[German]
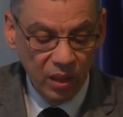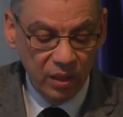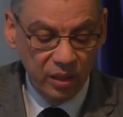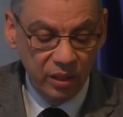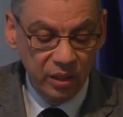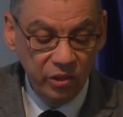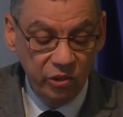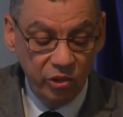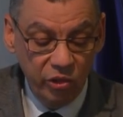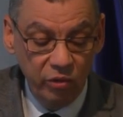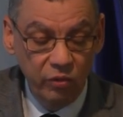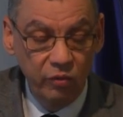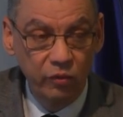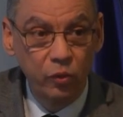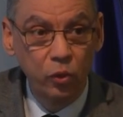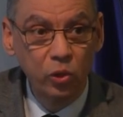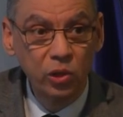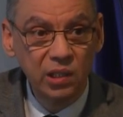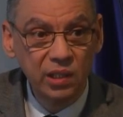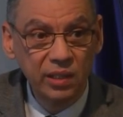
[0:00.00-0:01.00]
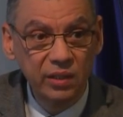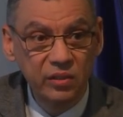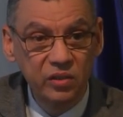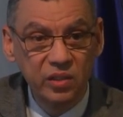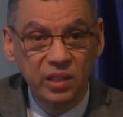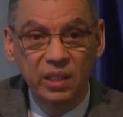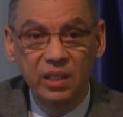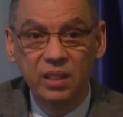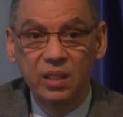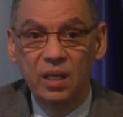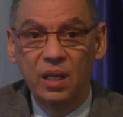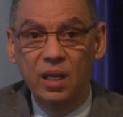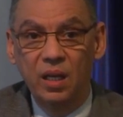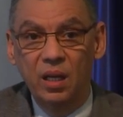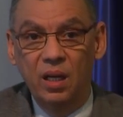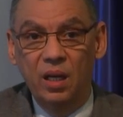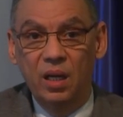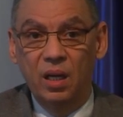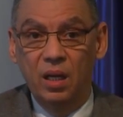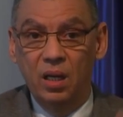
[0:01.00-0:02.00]
griechischen
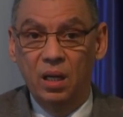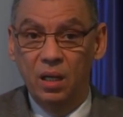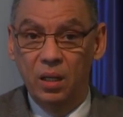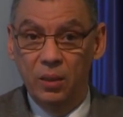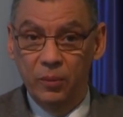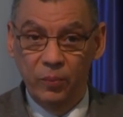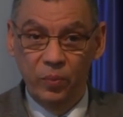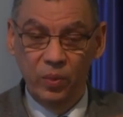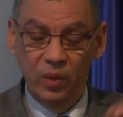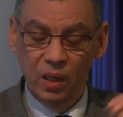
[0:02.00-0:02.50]
Flüchtlingskinder